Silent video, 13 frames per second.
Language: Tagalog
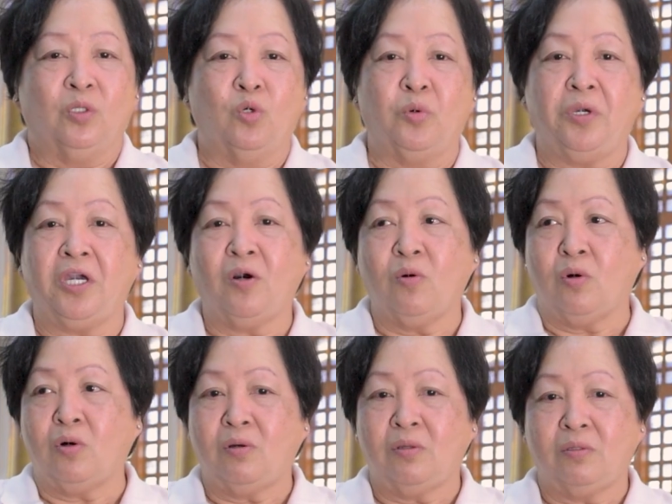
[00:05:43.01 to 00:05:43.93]
uwi
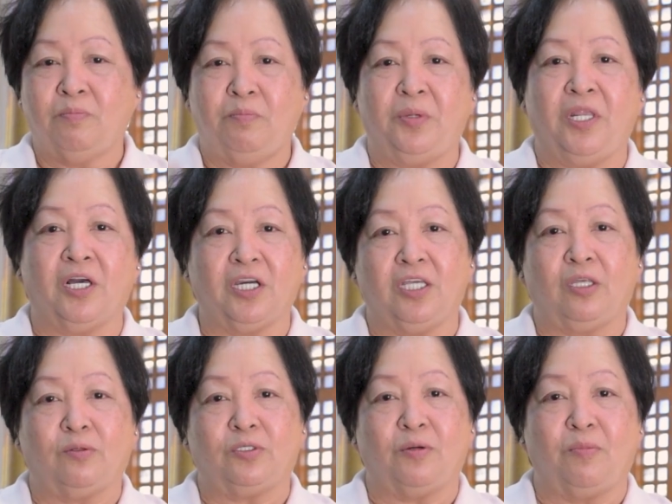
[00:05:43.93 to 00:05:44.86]
ako,
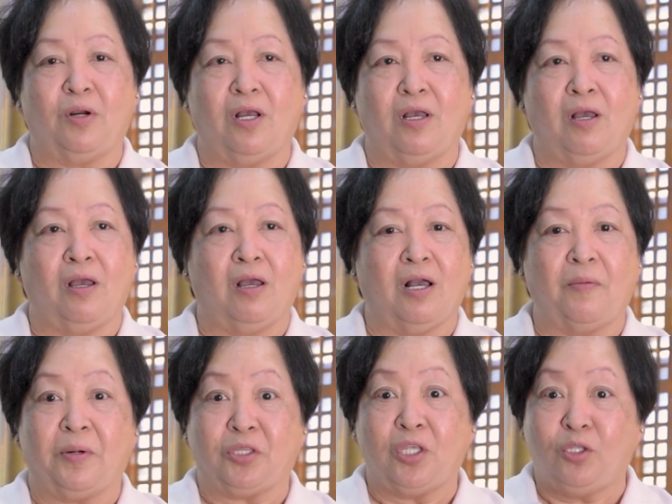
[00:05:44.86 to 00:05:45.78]
pinakita ko sa mga
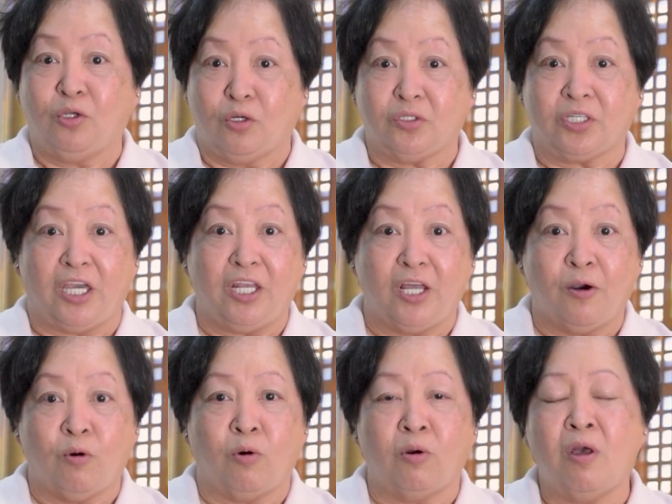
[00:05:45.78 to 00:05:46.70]
kapatid ko, sa
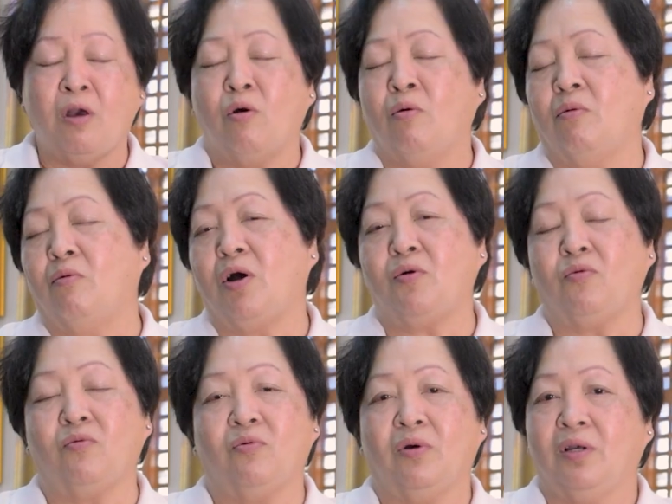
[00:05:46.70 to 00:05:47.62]
inang ko,
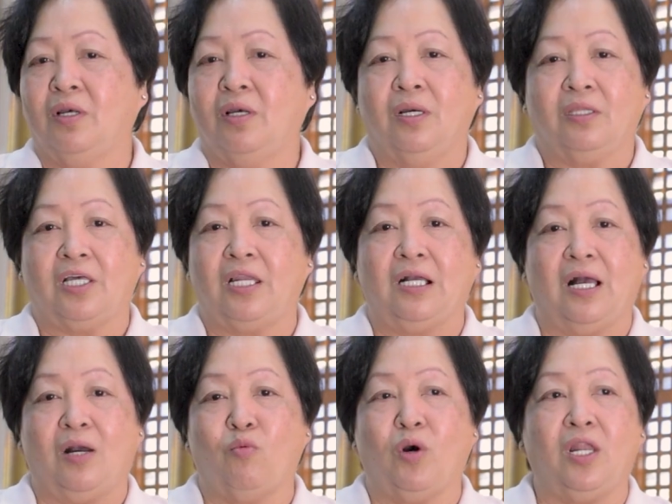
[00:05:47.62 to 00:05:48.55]
wow,
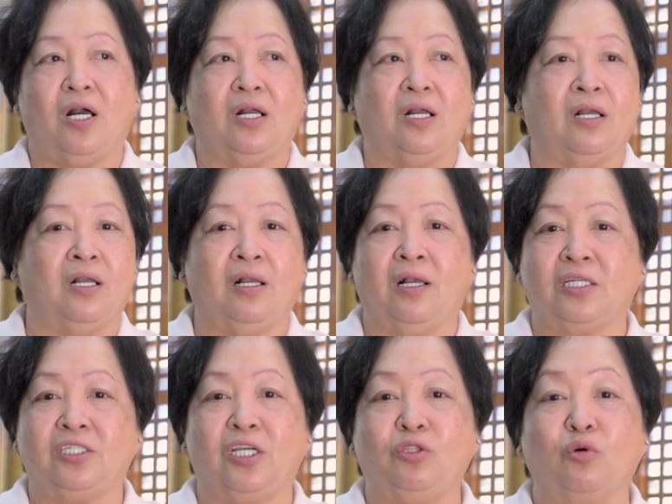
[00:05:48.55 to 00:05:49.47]
talaga walang
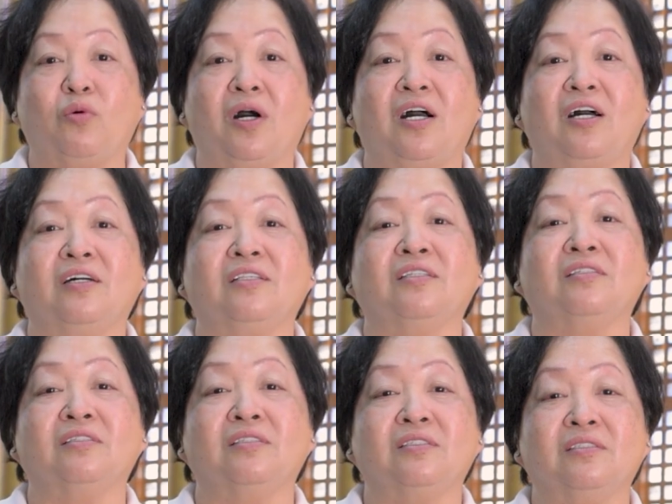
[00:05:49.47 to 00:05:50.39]
gasing tuwa ang
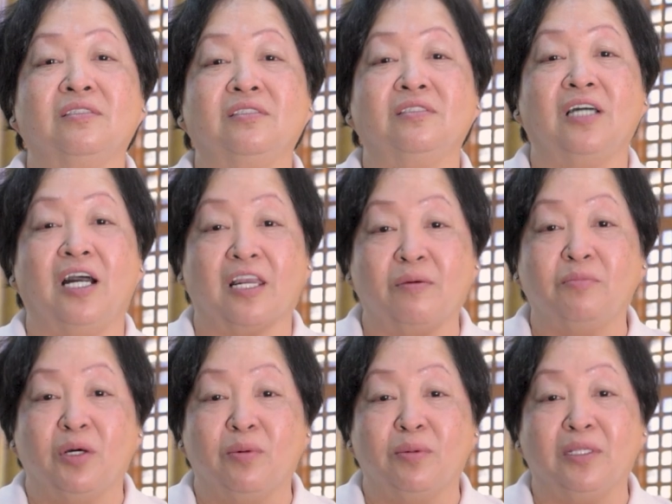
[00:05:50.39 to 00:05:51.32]

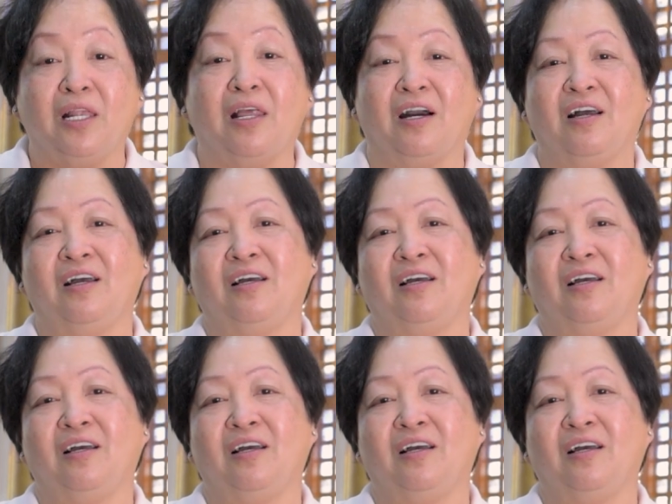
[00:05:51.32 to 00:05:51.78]
naramdaman nila.